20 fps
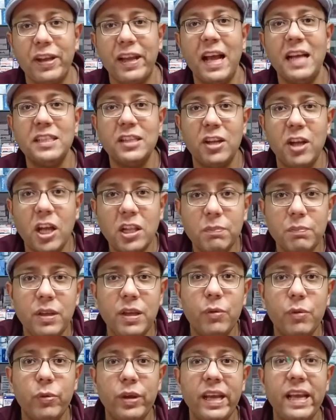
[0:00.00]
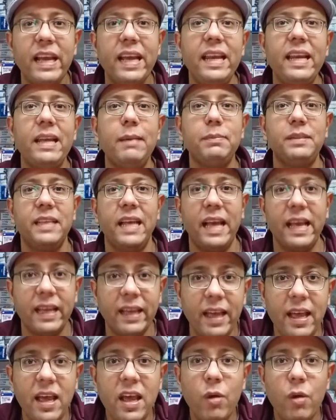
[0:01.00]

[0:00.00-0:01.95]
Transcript: الجهاز الهضمي والامساك